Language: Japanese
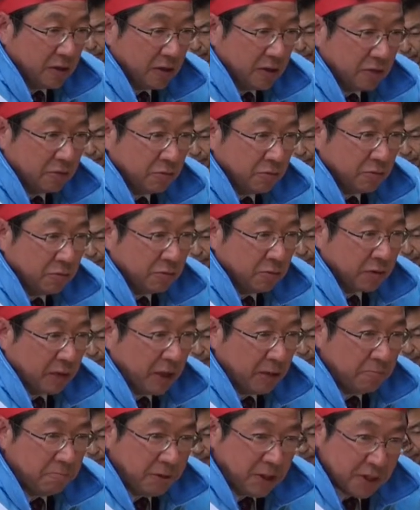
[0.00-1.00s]
あの
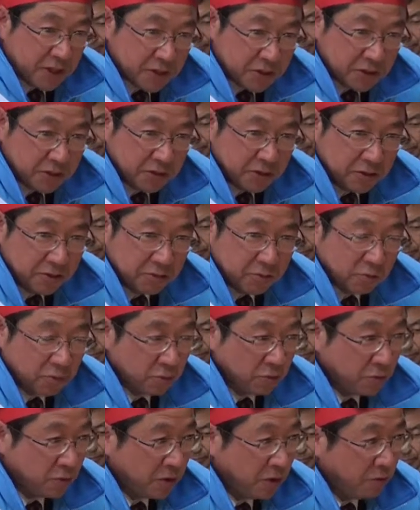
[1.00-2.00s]
神林の
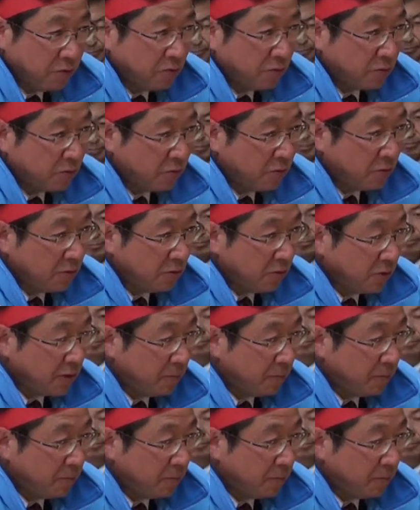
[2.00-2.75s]
ことでいうと